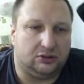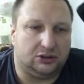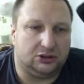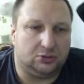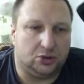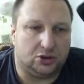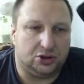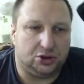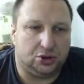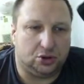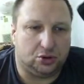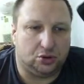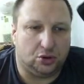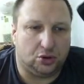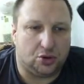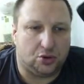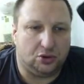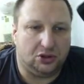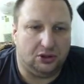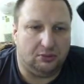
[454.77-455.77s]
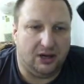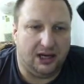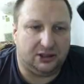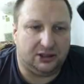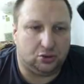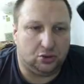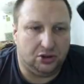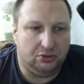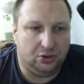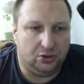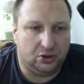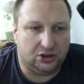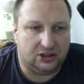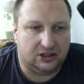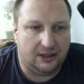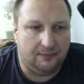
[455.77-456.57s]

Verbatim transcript: возможно, еще соточку добавят, 190.